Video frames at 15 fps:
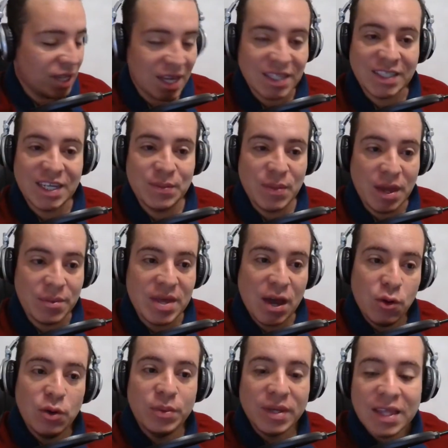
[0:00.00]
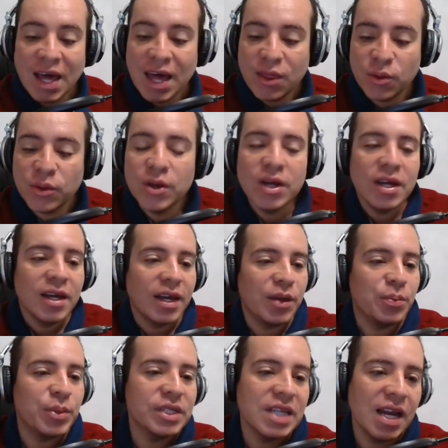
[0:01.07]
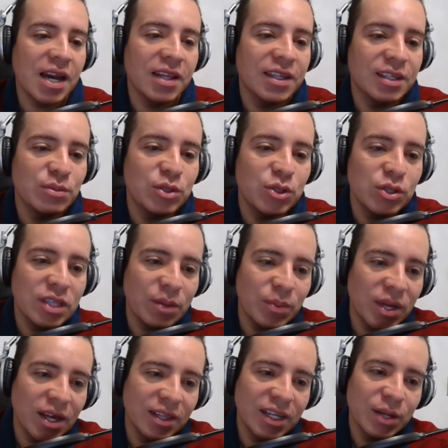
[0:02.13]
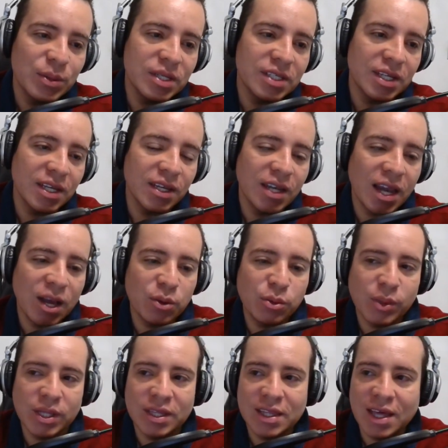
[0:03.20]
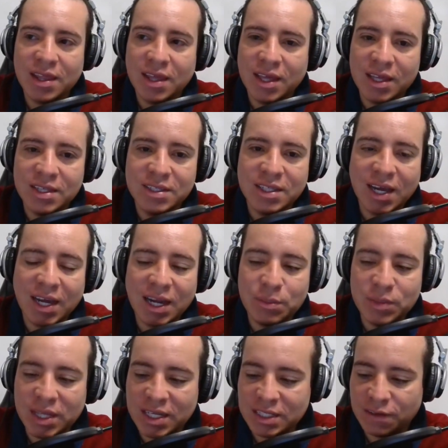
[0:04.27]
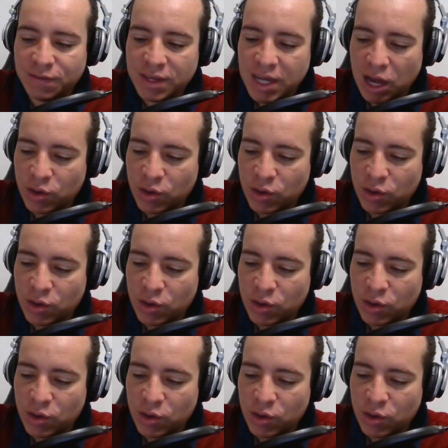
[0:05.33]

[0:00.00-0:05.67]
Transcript: Que se me había olvidado empezar la transmisión también a través de la cuenta de Instagram de este fin.